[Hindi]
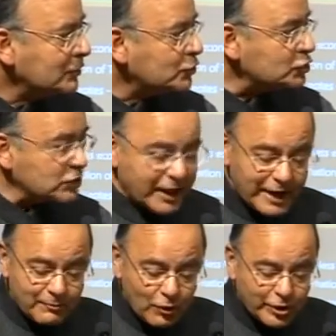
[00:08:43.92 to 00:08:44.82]
तो
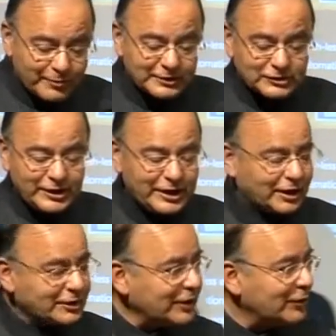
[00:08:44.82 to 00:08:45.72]
सारे मुख्यमंत्री
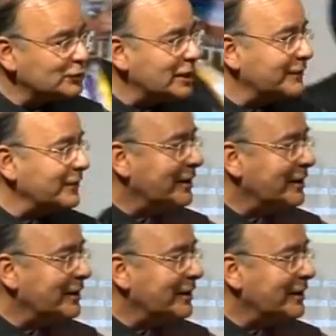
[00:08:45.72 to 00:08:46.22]
इकट्ठे हो जाते